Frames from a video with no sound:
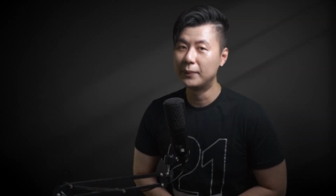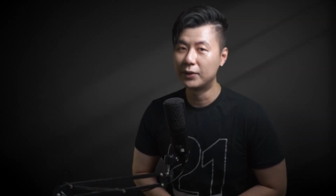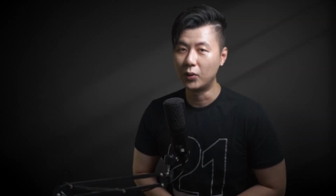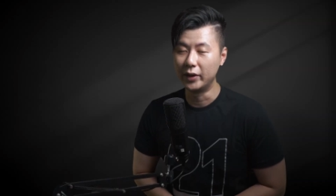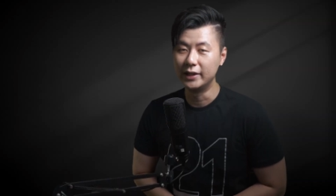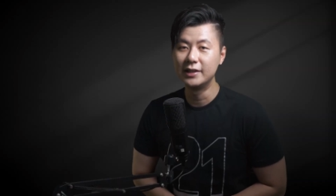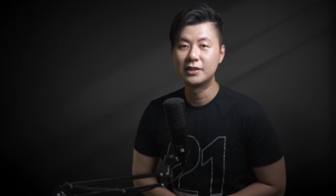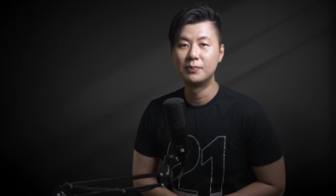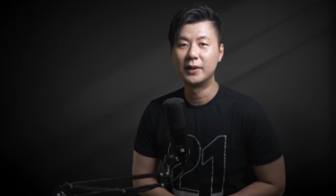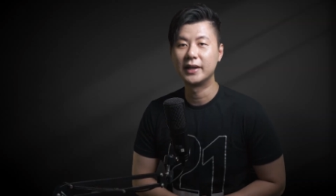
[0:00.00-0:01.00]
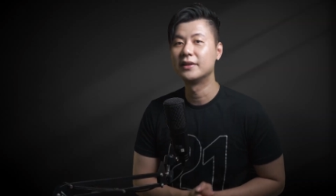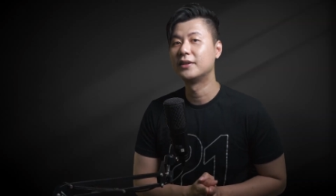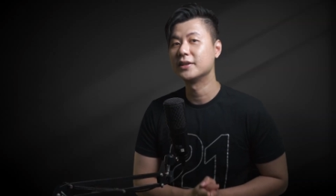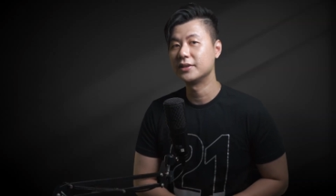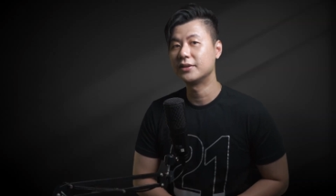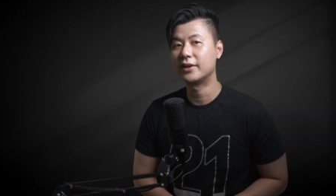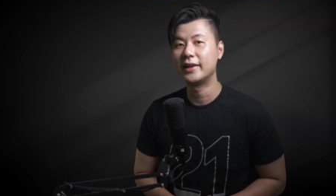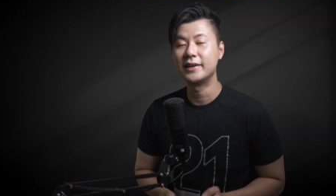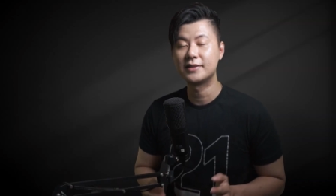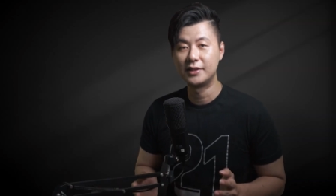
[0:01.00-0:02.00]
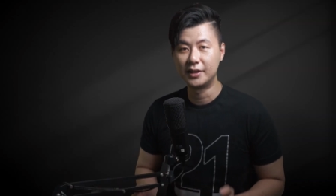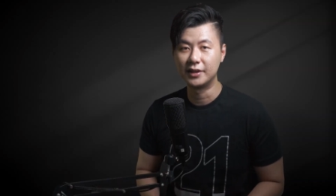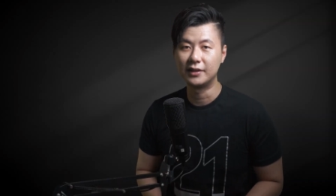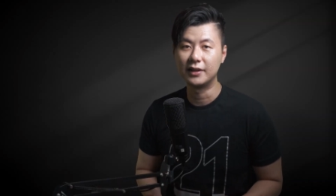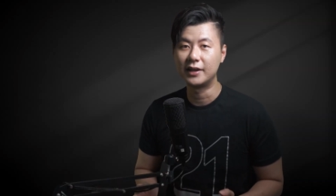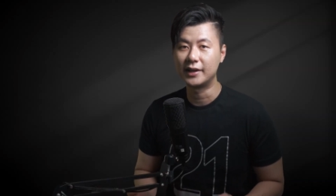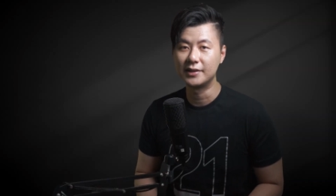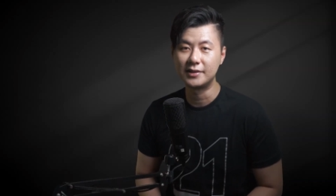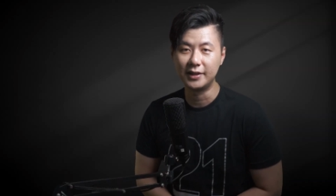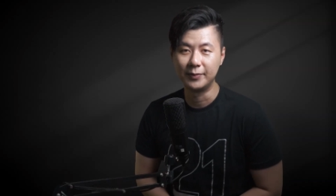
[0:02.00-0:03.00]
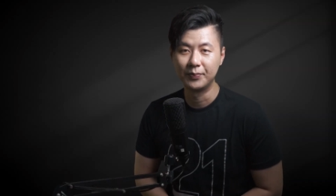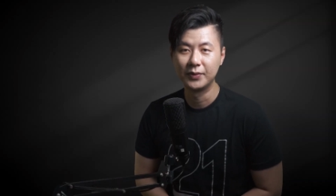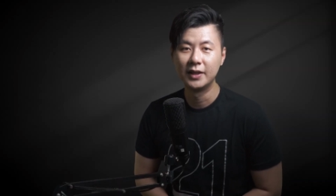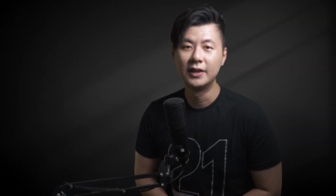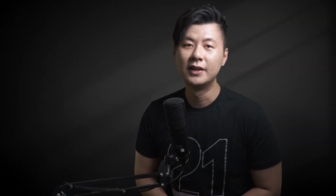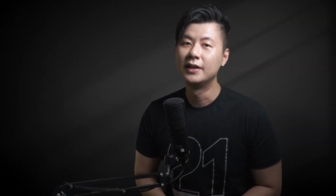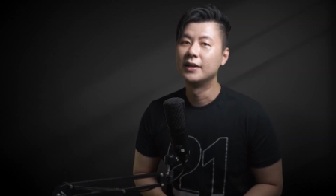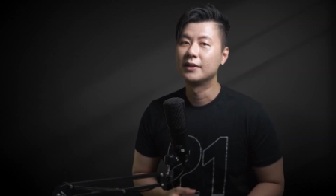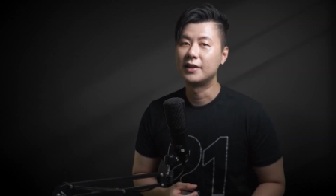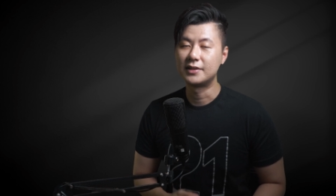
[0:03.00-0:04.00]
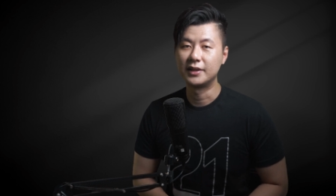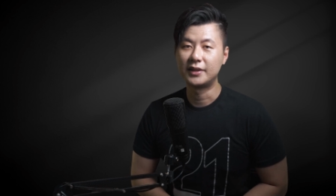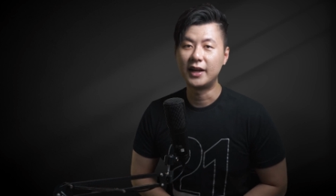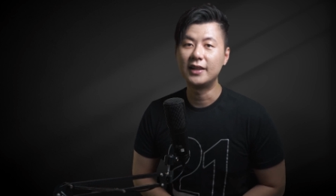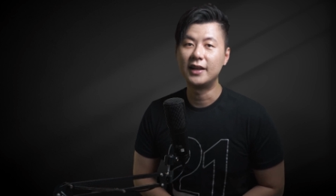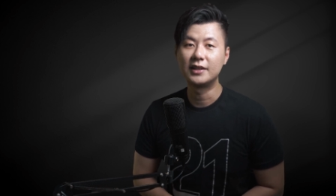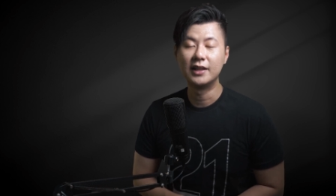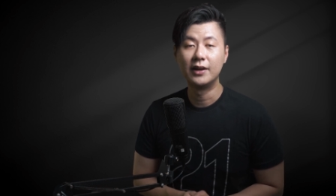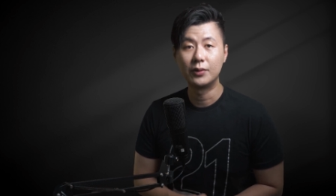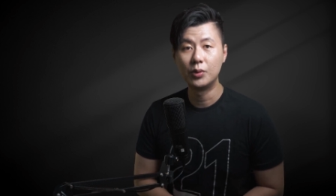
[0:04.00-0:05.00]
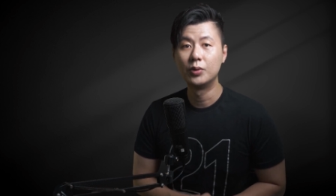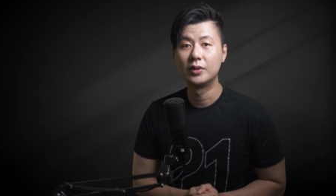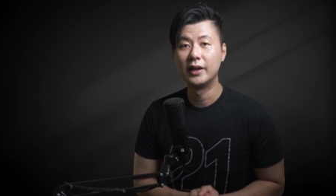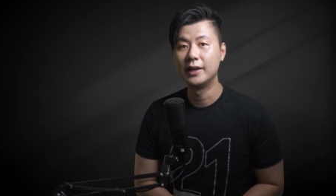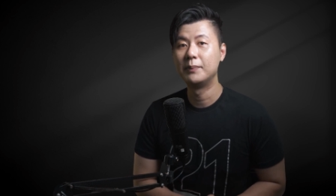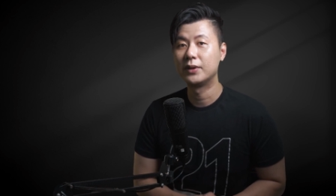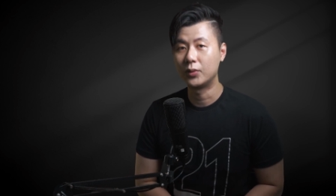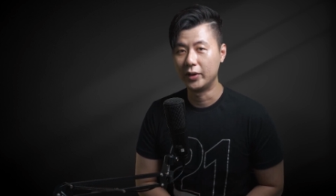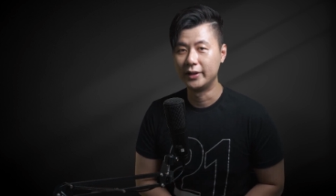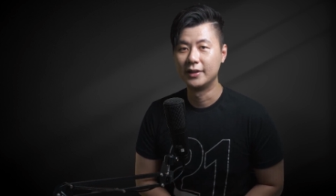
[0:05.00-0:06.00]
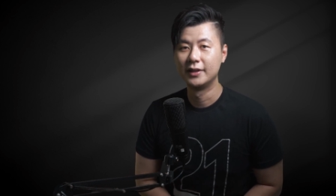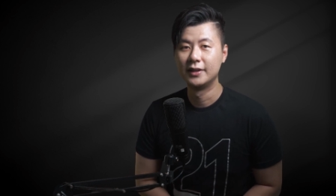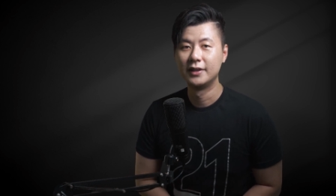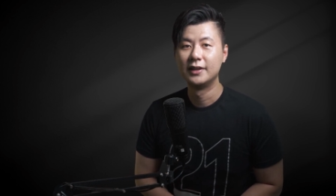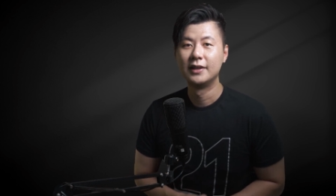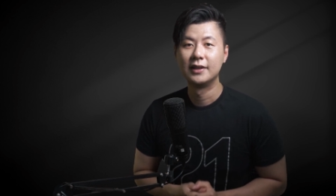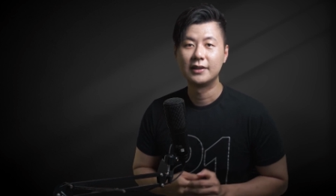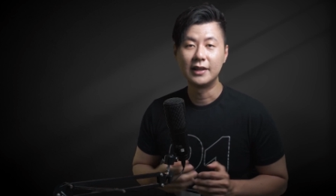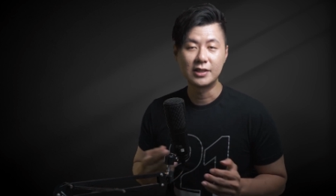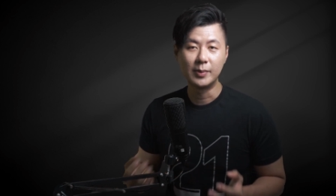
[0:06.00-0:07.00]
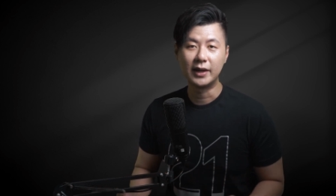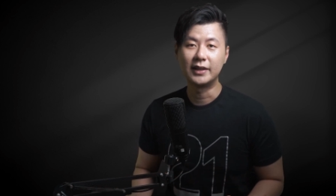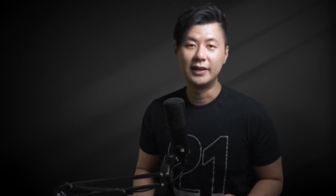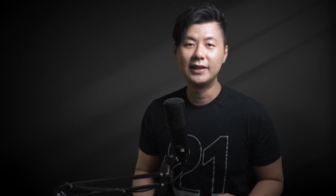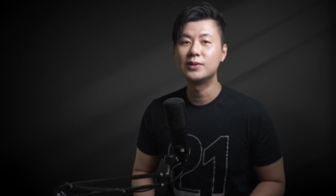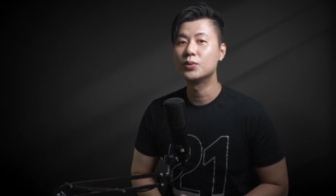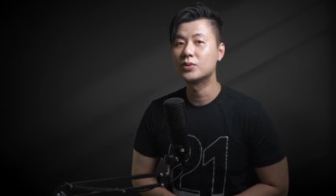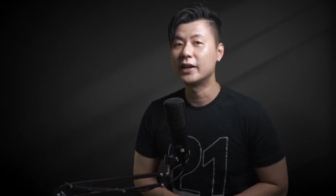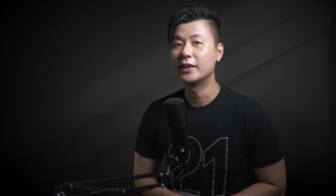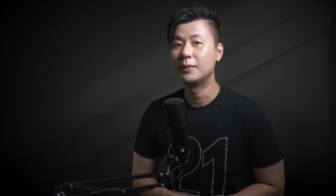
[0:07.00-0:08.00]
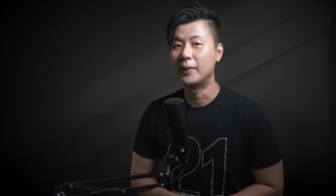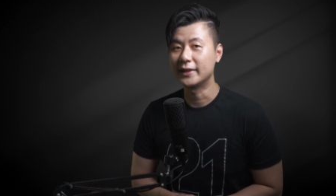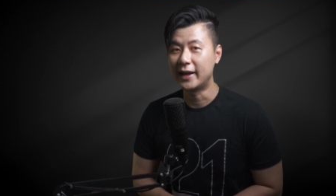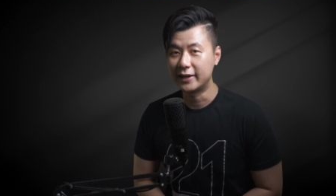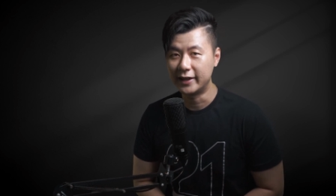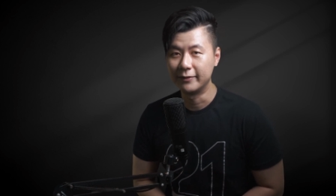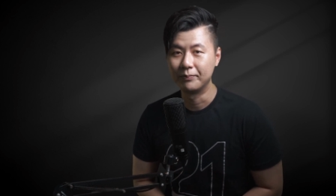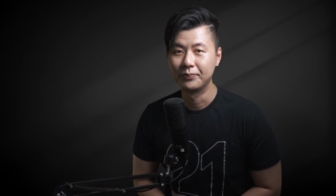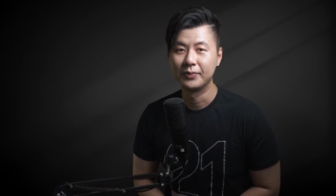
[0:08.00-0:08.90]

Bitcoin sebagai decentralized digital currency. Desentral adalah ruh dari Bitcoin. Dan semangat ini susah dipatahkan.